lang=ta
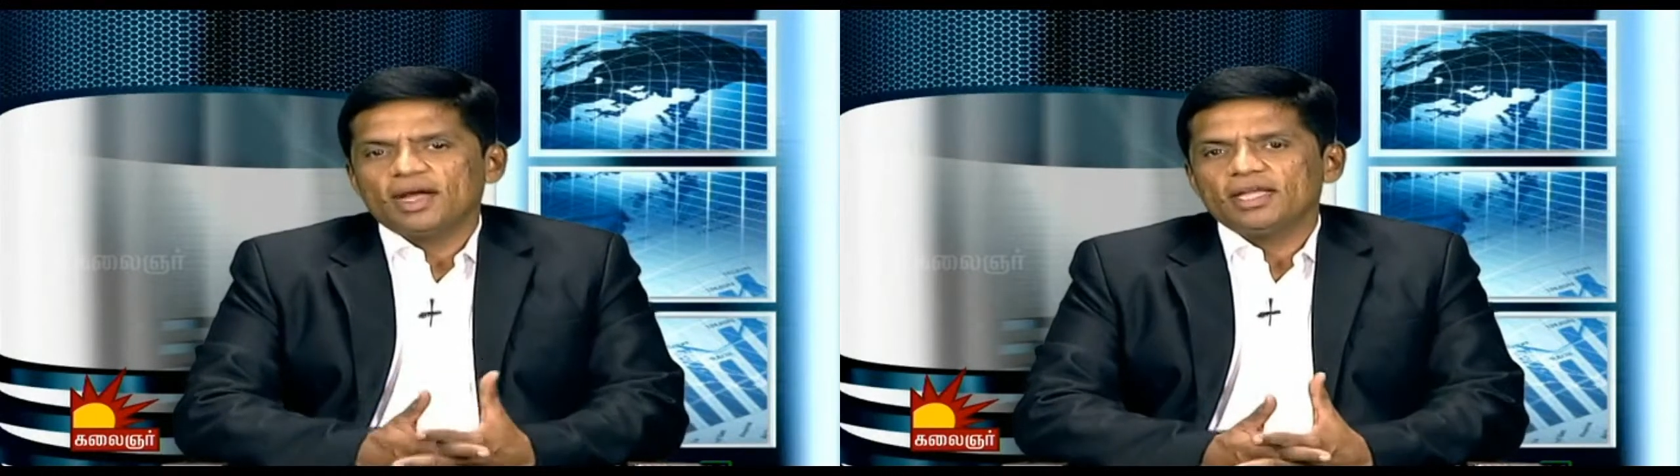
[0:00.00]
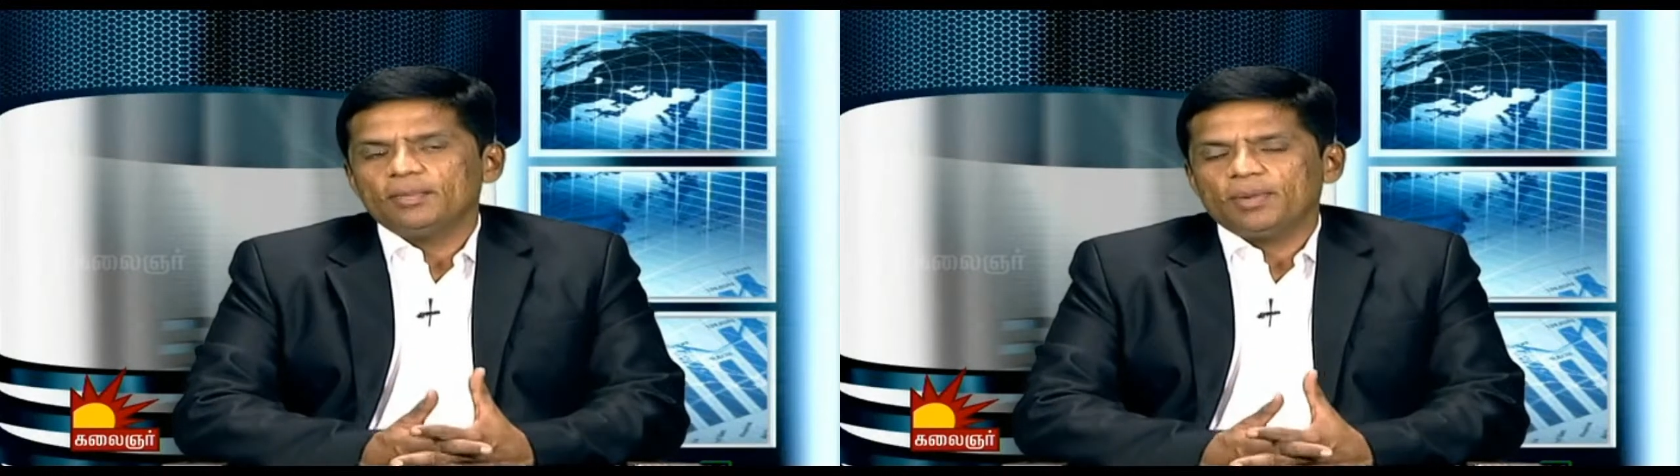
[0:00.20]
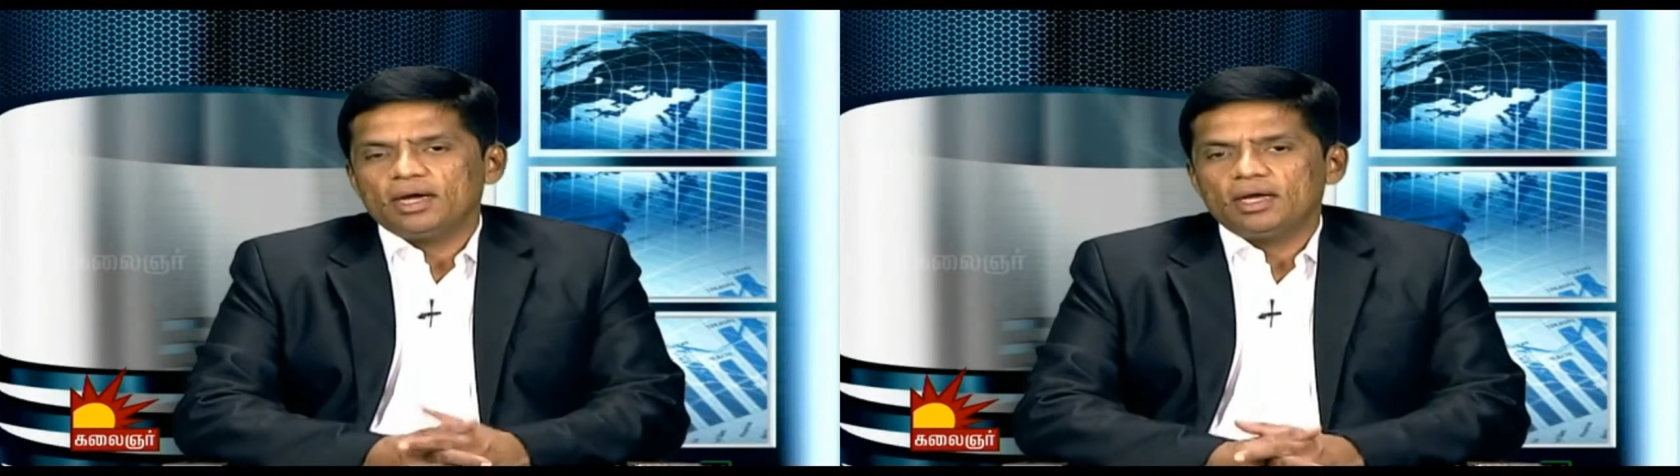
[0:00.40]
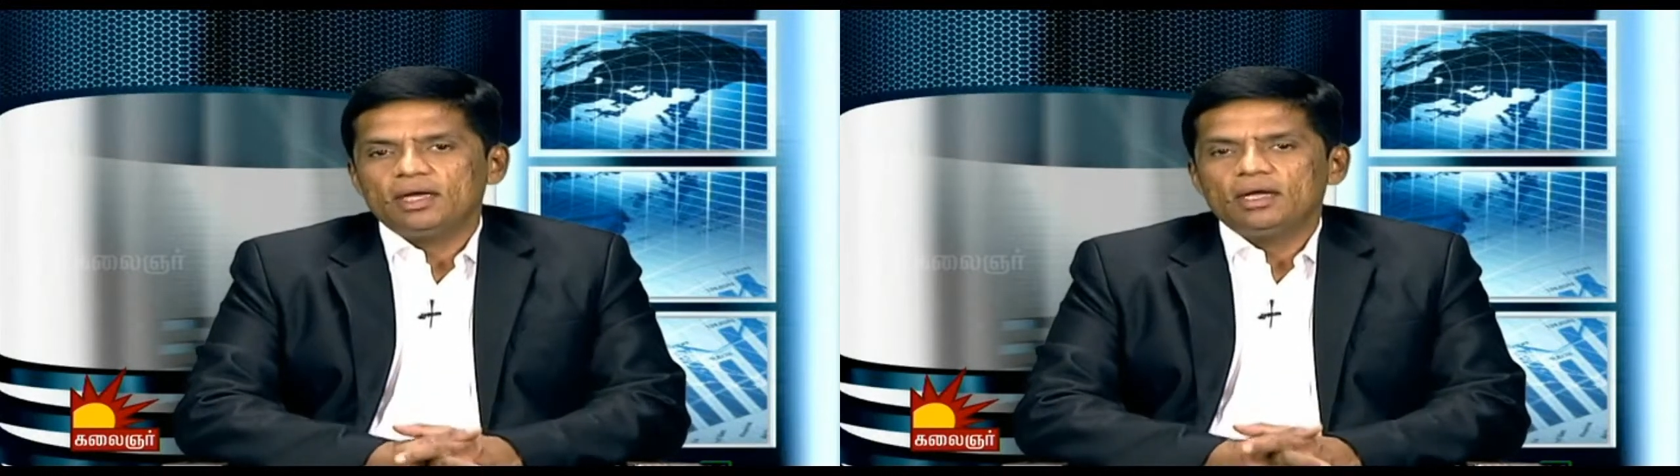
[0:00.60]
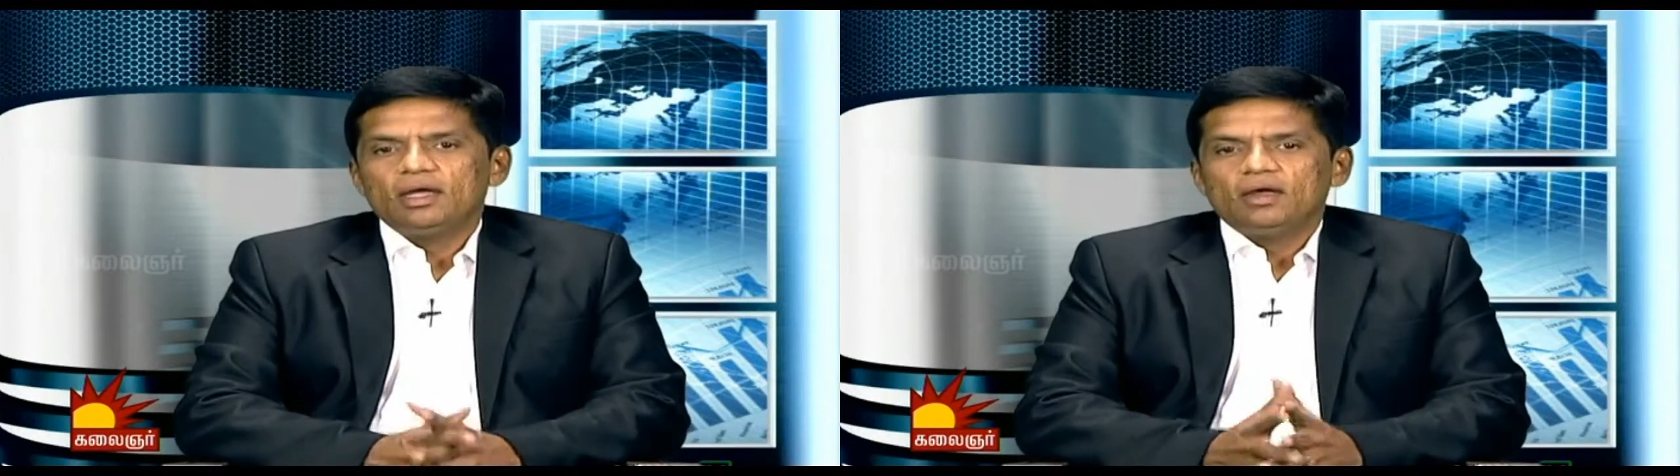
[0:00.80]
வாங்கியிருப்பாங்க
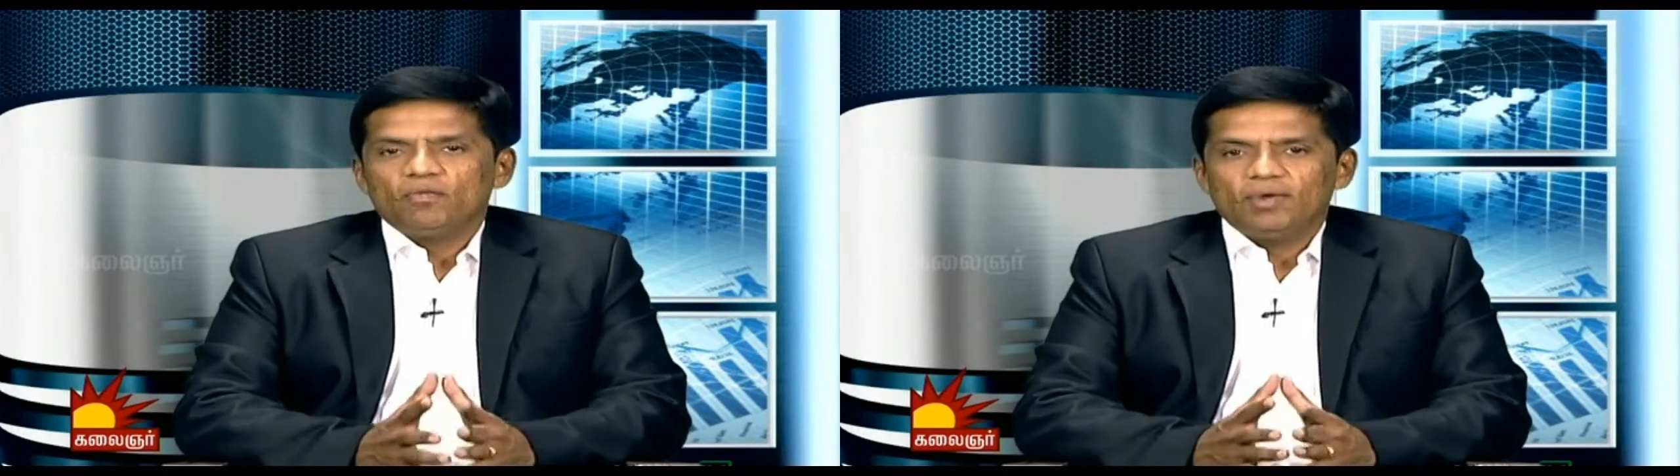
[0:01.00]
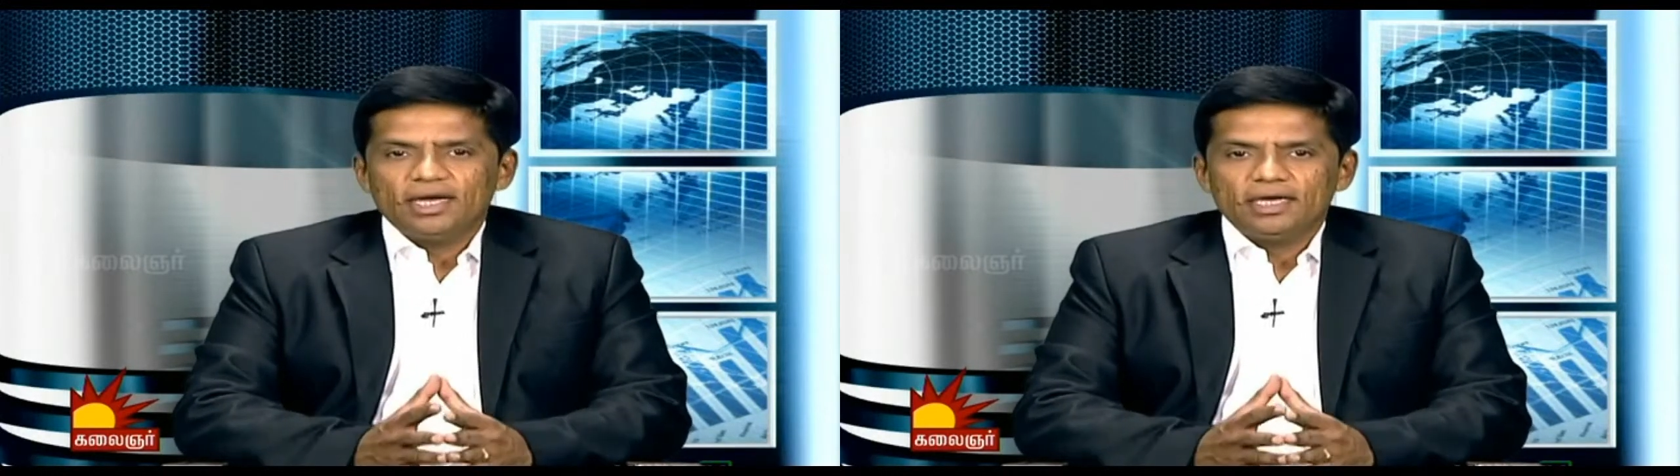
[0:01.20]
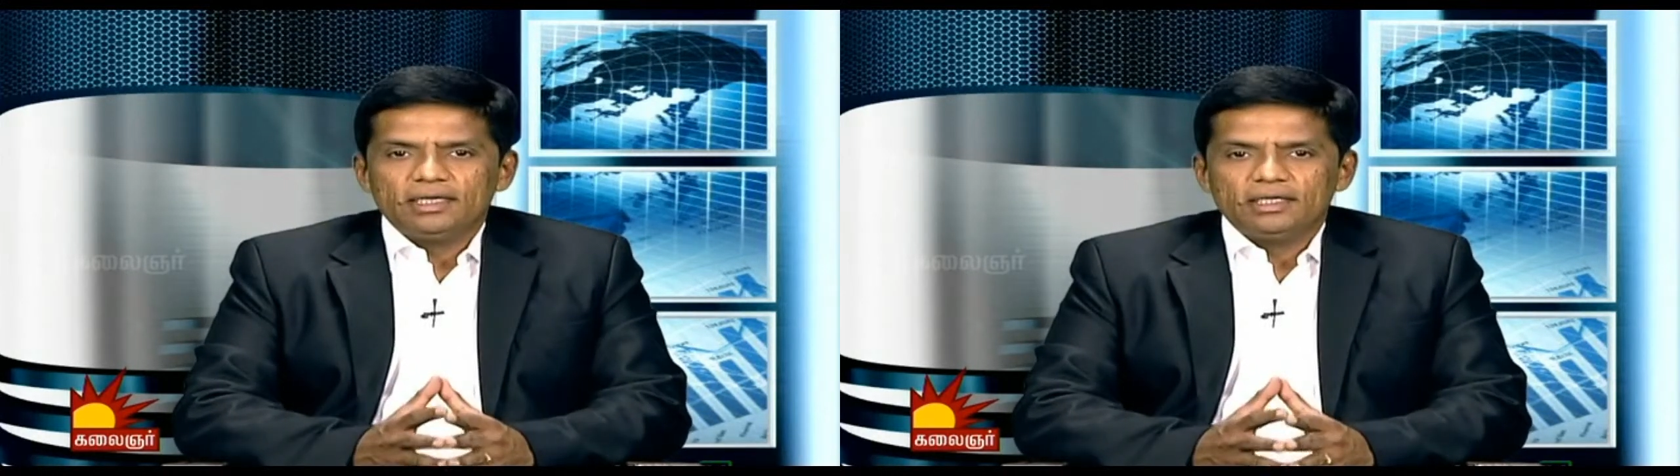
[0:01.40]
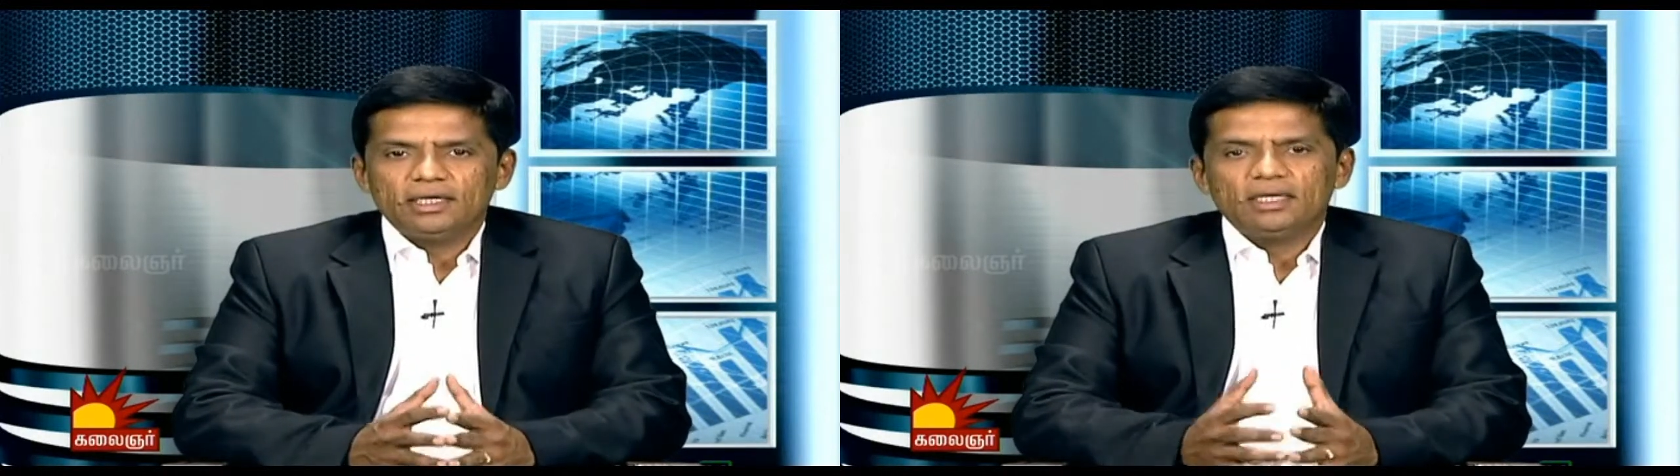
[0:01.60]
வாங்கிட்டு